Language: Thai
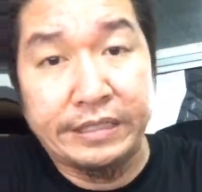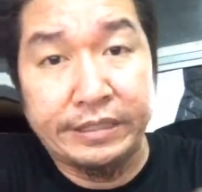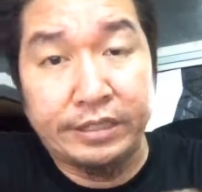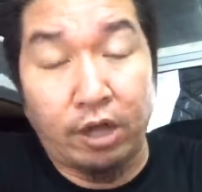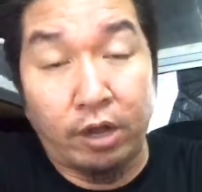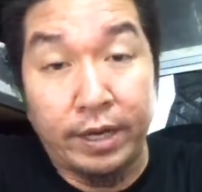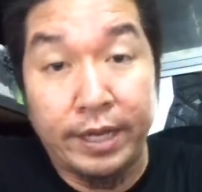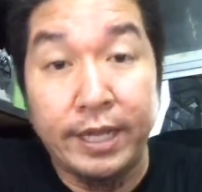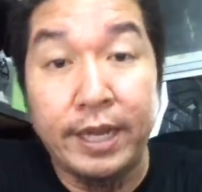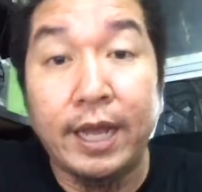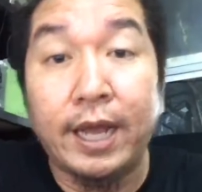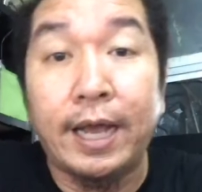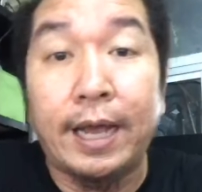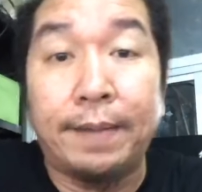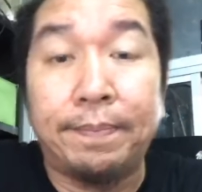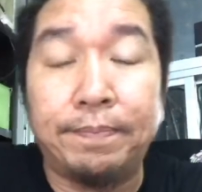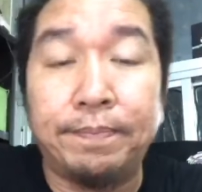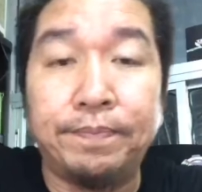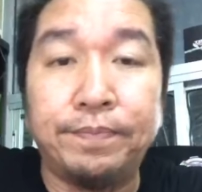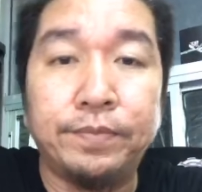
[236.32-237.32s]
ตอนนี้นะค
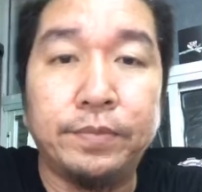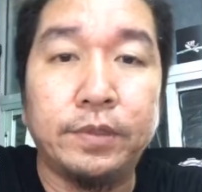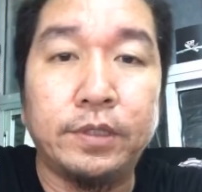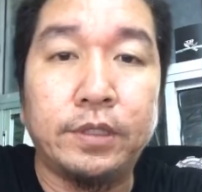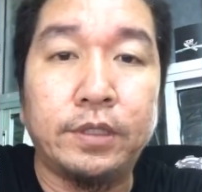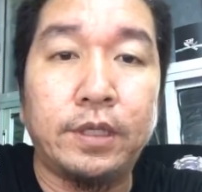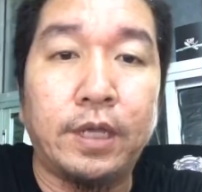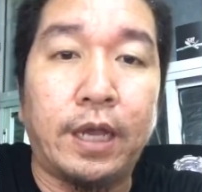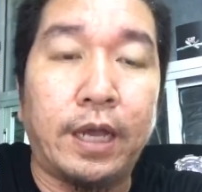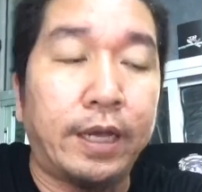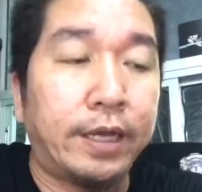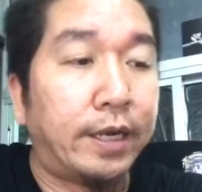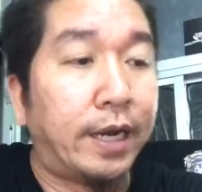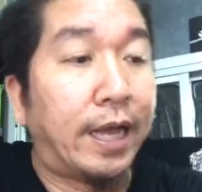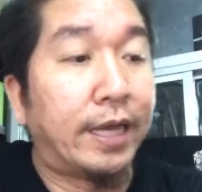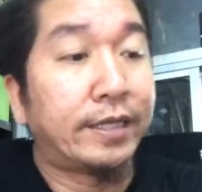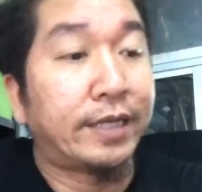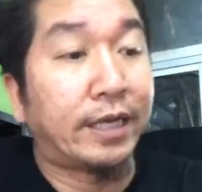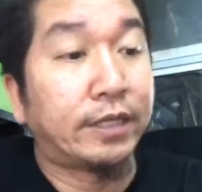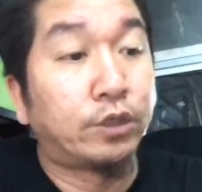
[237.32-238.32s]
รับห
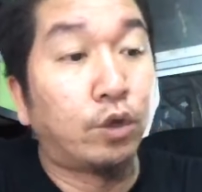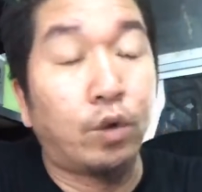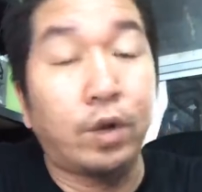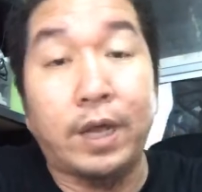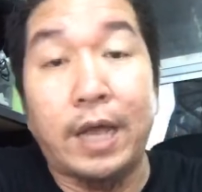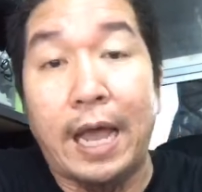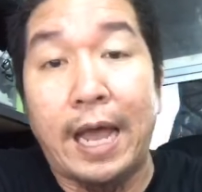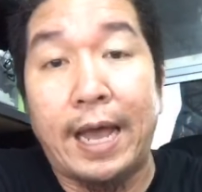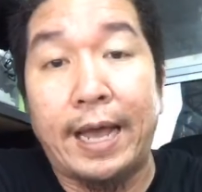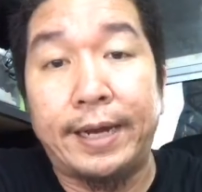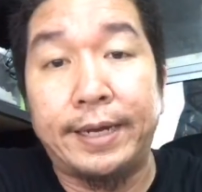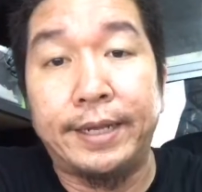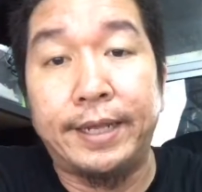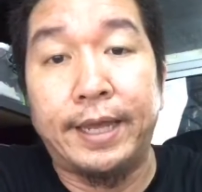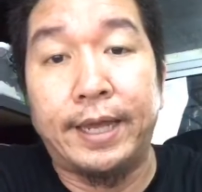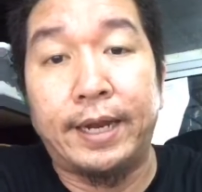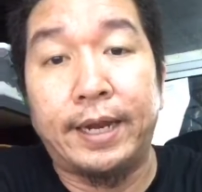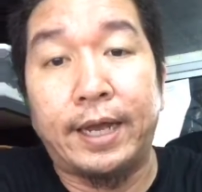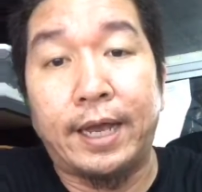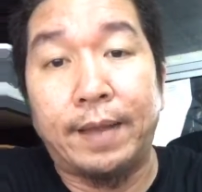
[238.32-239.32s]
ลังจากสงการ
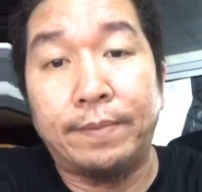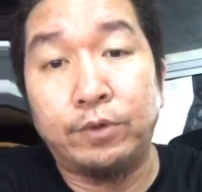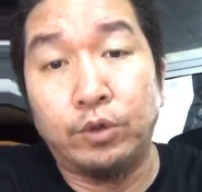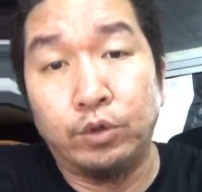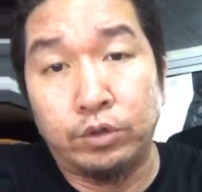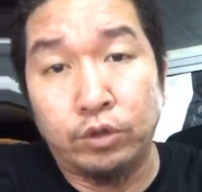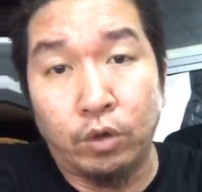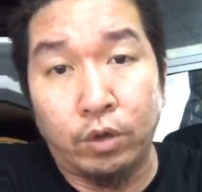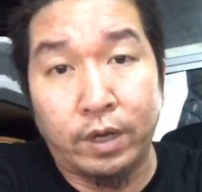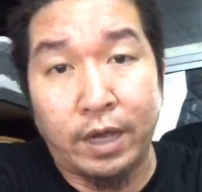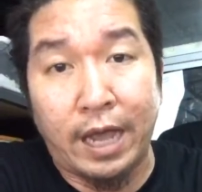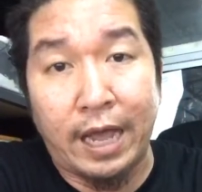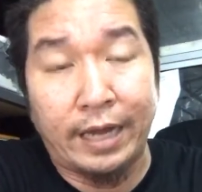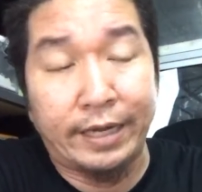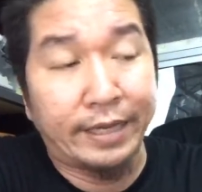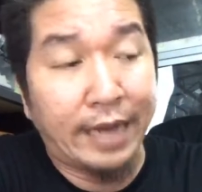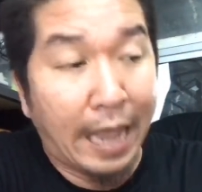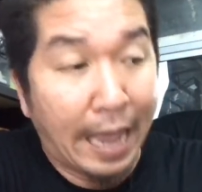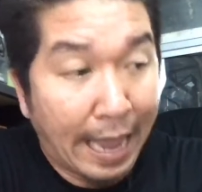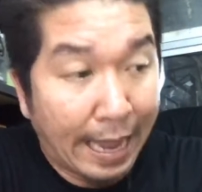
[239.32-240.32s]
เนี่ยนะครับหยุดสงการ
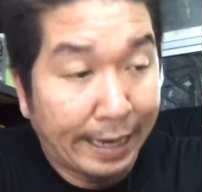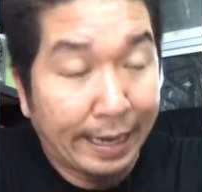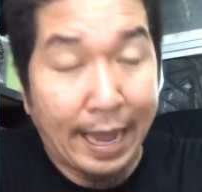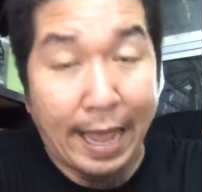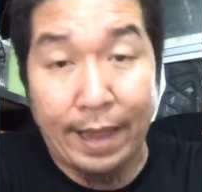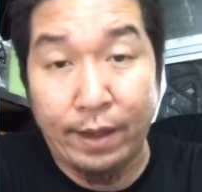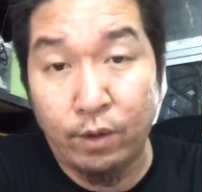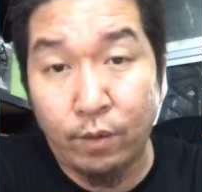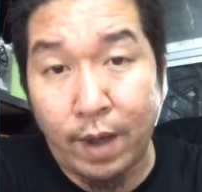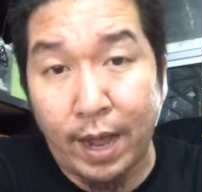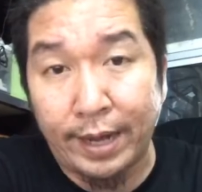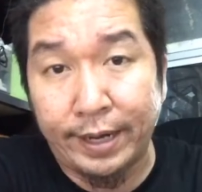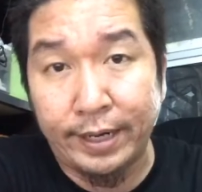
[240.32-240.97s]
นานหลายวัน